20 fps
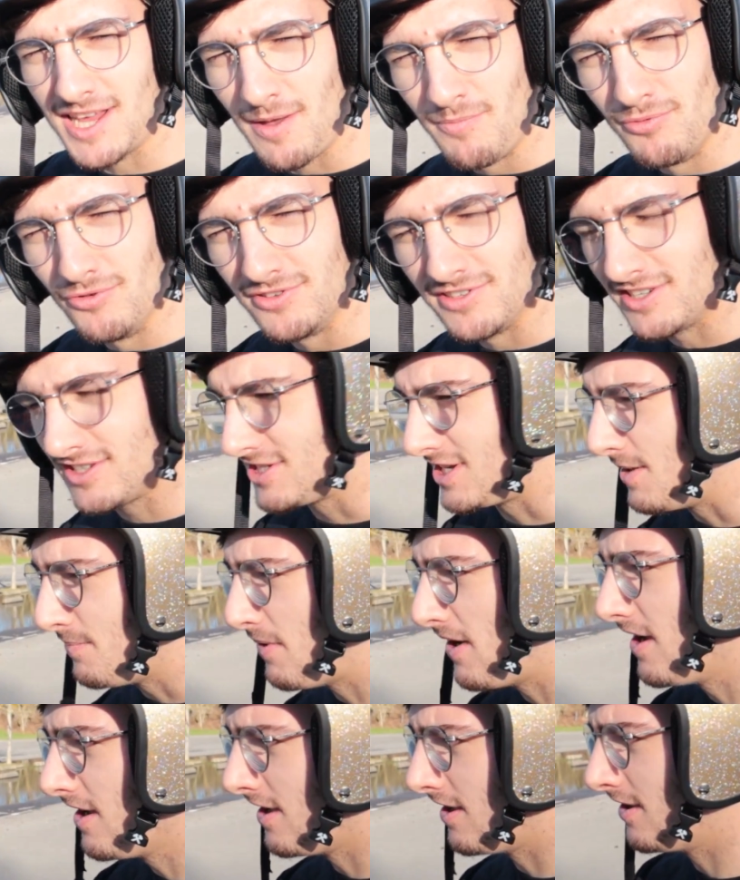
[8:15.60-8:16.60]
j'abuse, hein, je sais
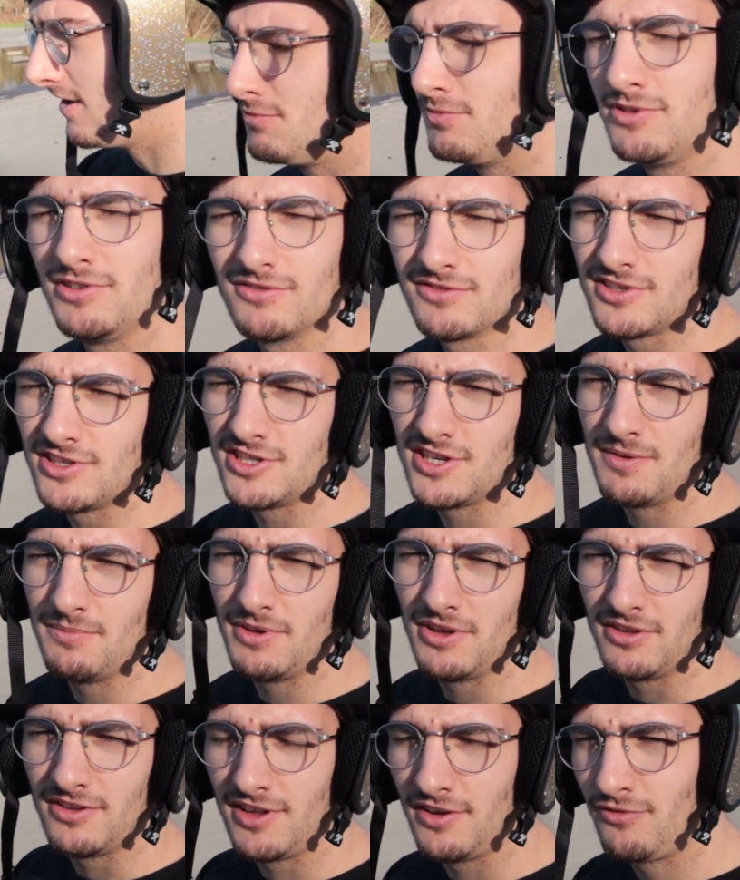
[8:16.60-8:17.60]
pas. Je me dis, on sait
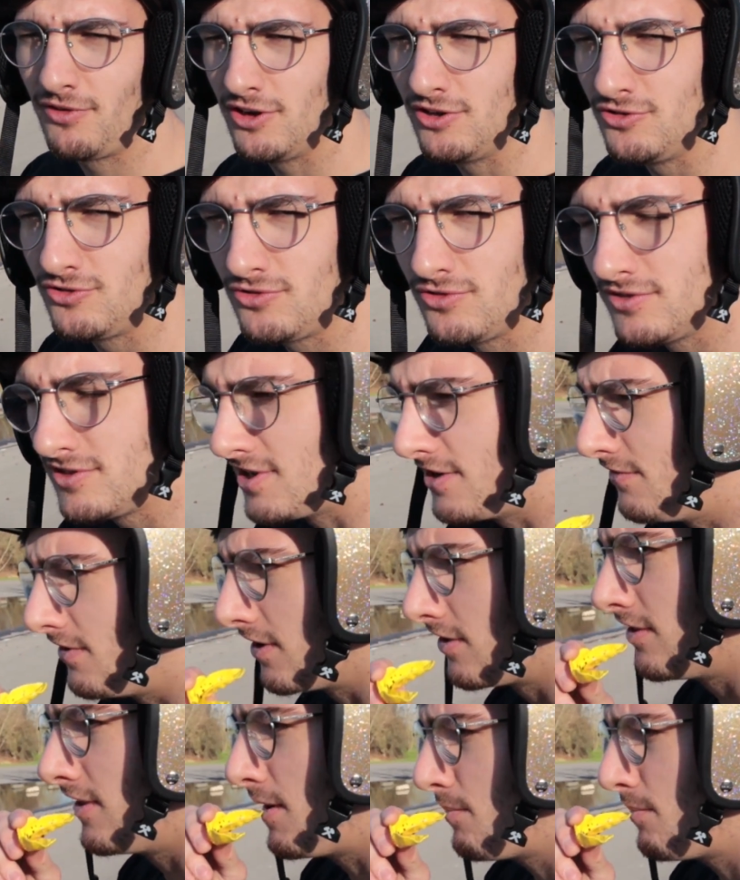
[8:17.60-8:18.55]
jamais. Des fois, une chute, ça vient de